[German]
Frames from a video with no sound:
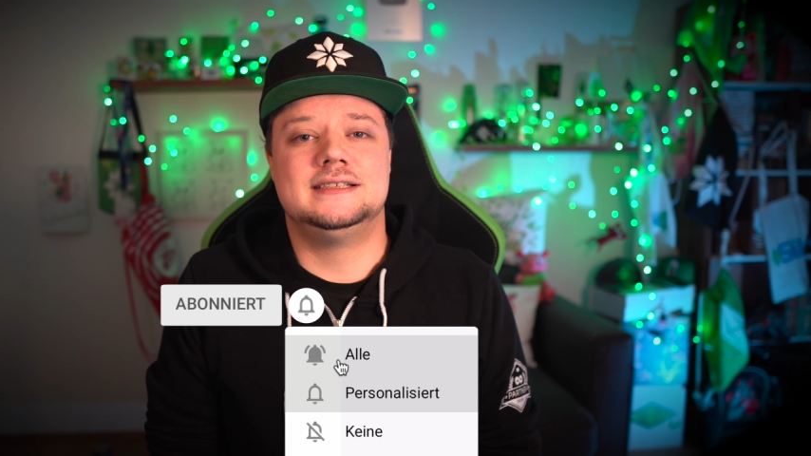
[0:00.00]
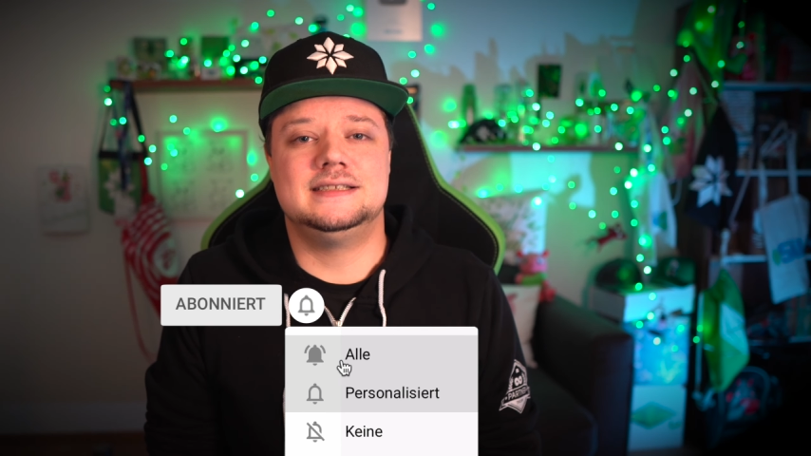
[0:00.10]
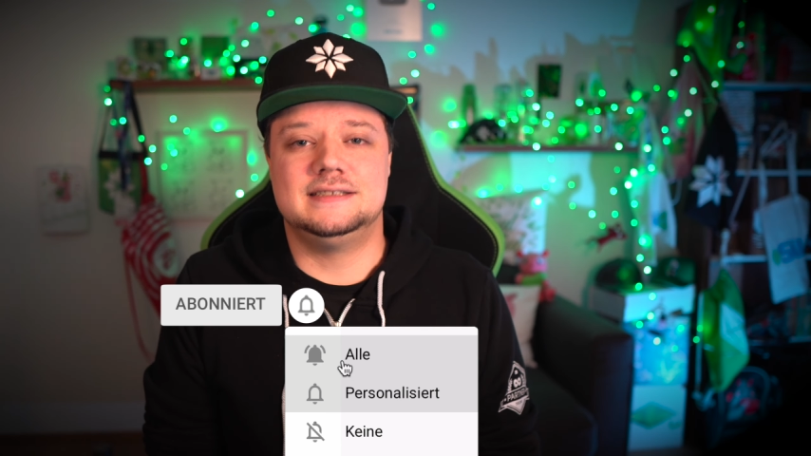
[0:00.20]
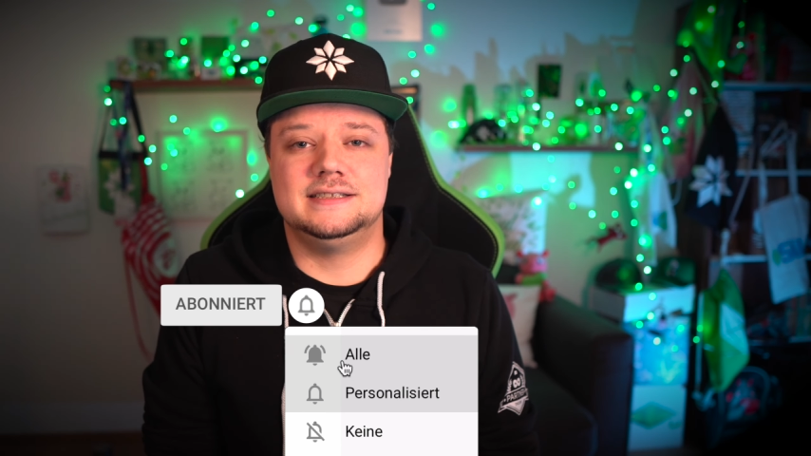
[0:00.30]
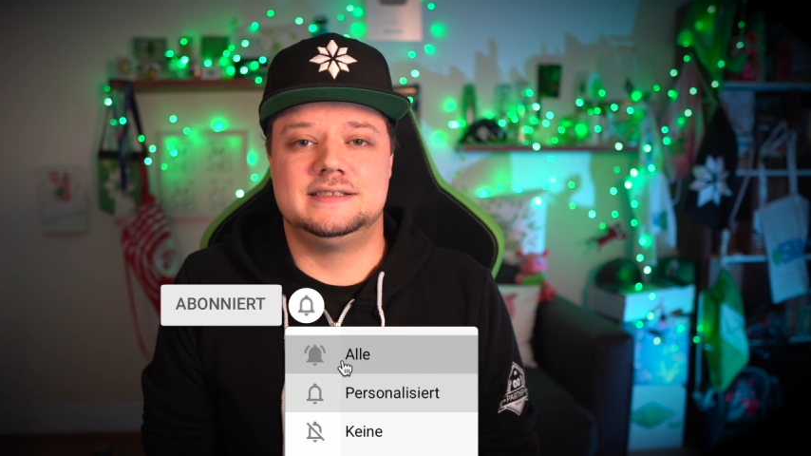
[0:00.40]

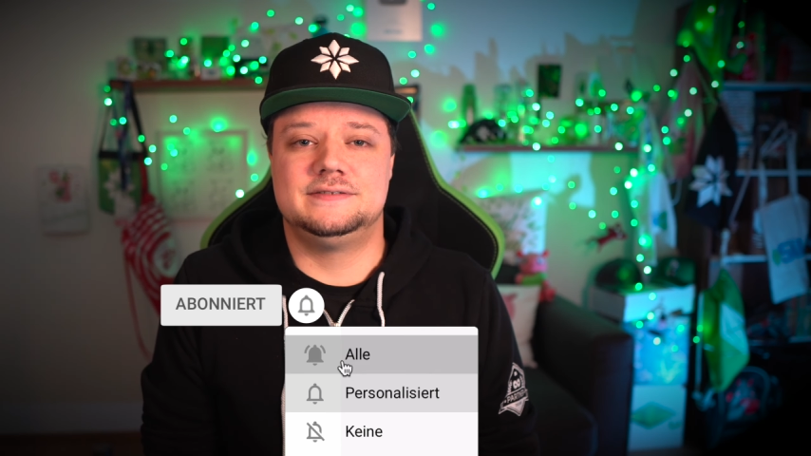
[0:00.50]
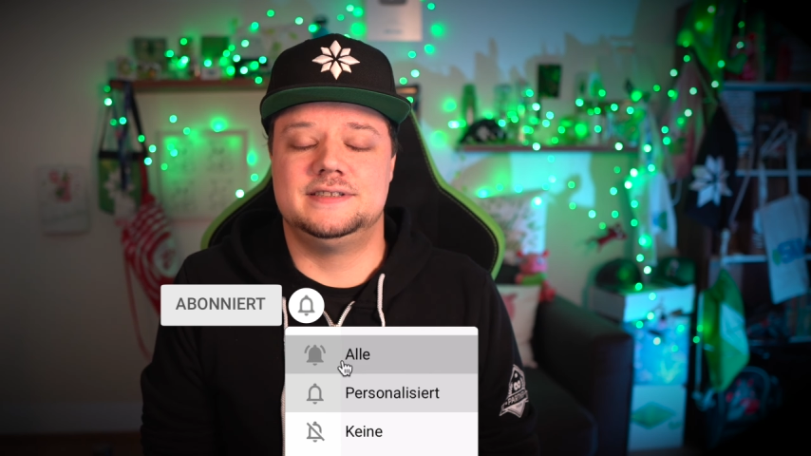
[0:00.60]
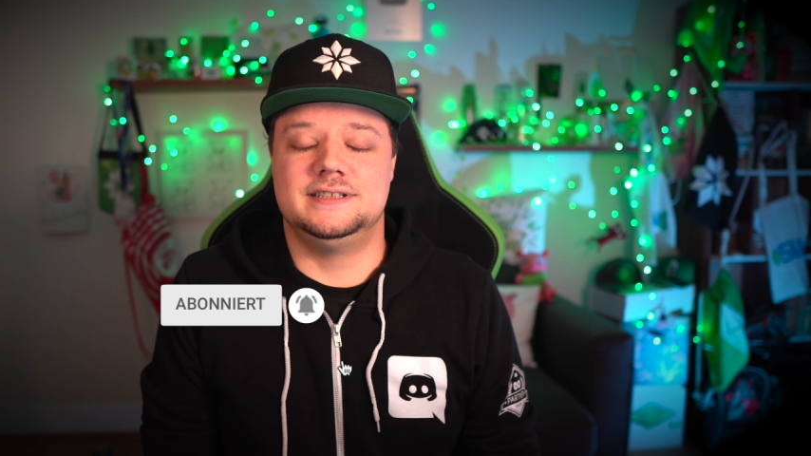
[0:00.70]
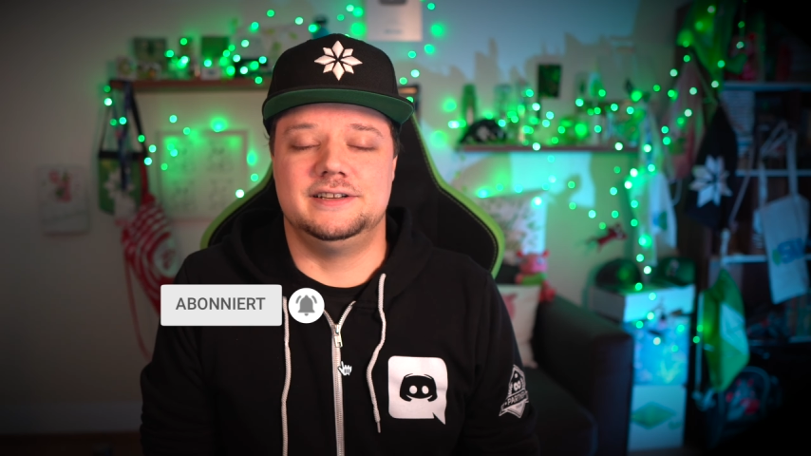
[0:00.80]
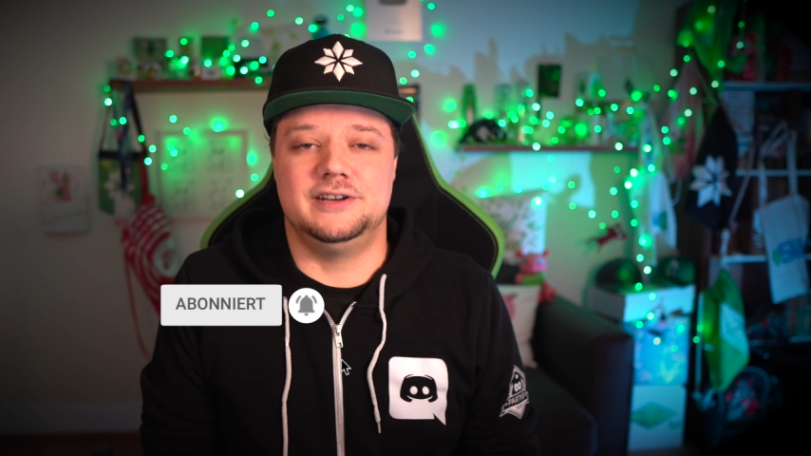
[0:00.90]
Den Link
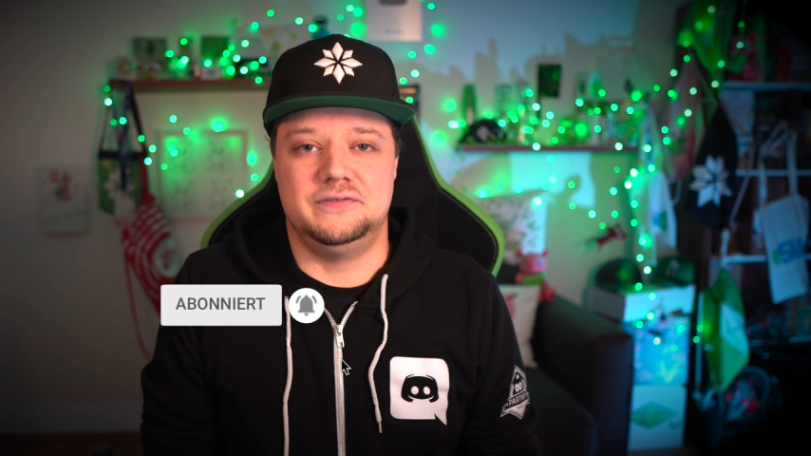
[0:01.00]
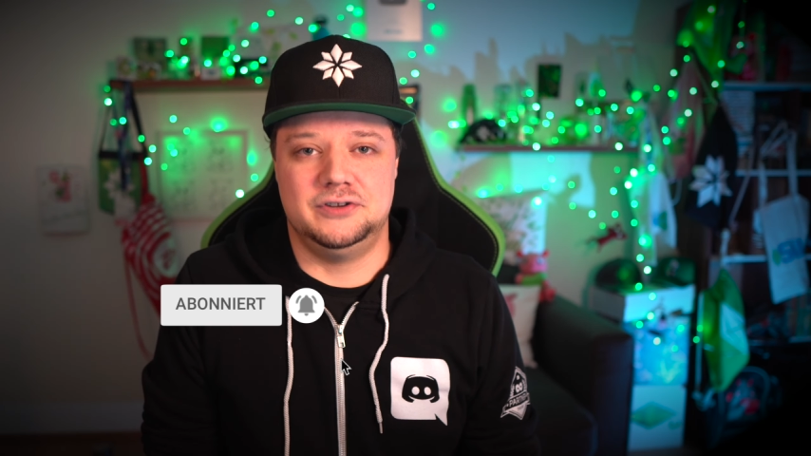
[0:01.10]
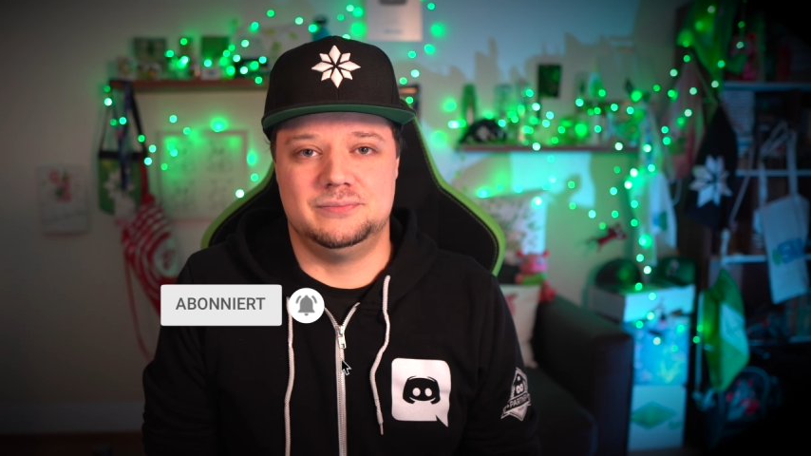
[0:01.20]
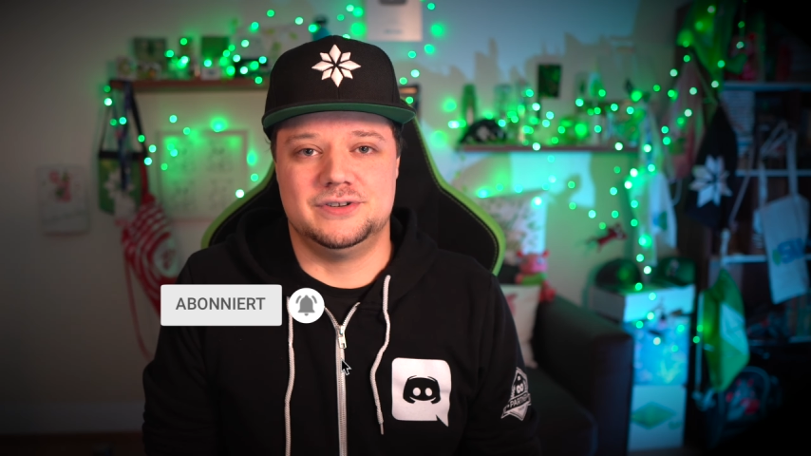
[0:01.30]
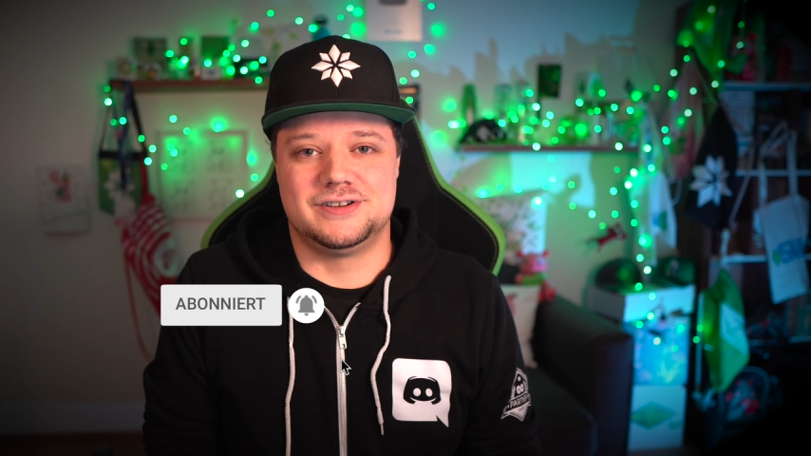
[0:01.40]
findet ihr in der
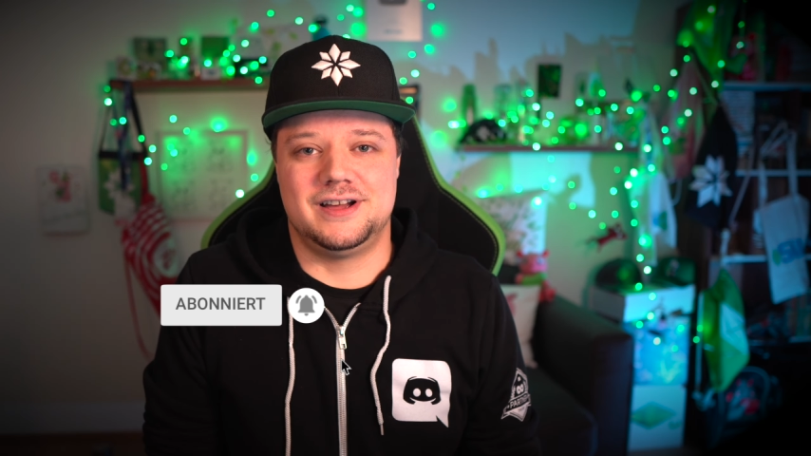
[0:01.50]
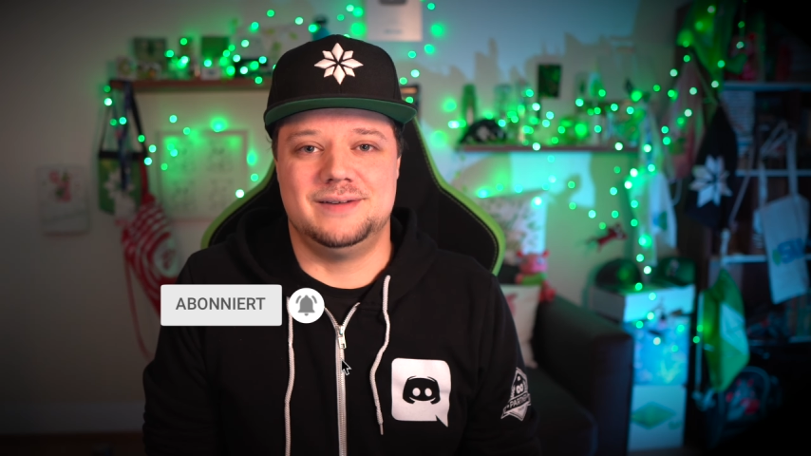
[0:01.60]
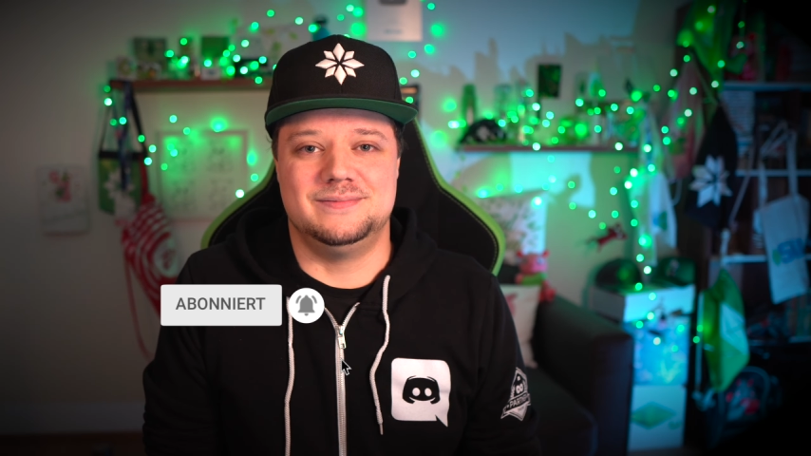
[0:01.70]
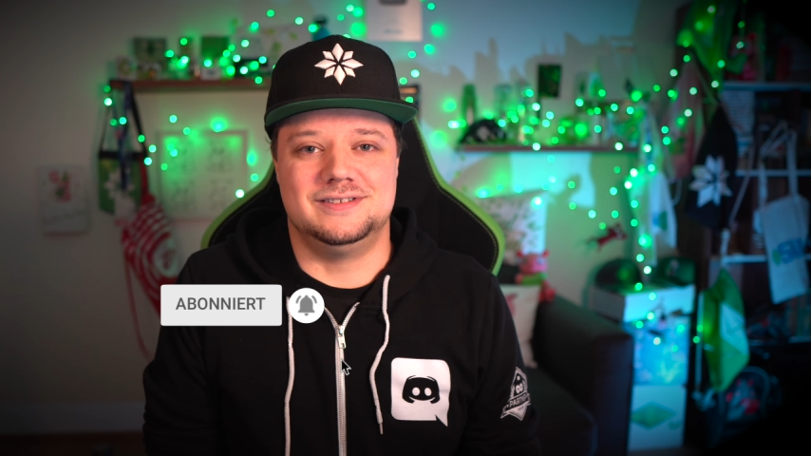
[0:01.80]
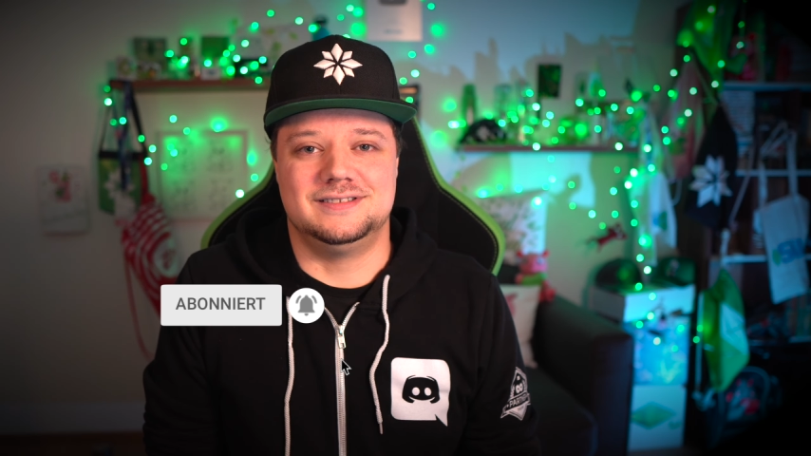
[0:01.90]

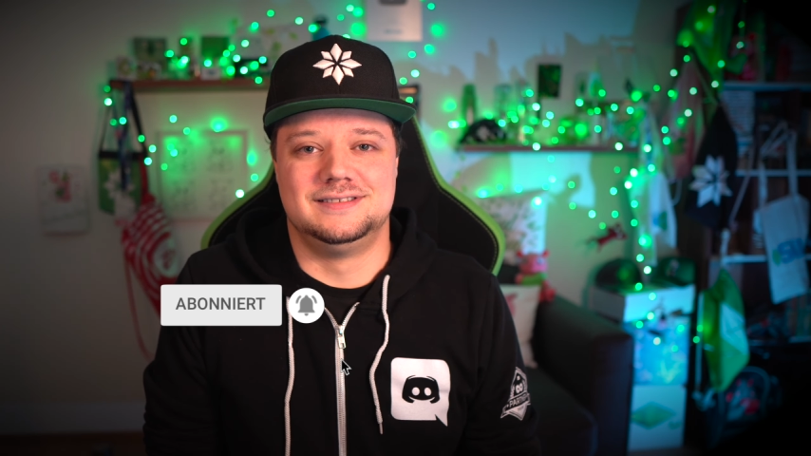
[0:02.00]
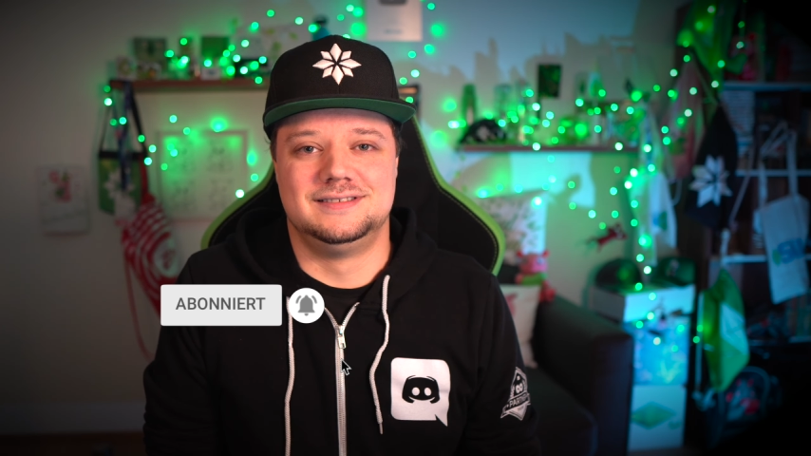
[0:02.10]
Videobeschreibung.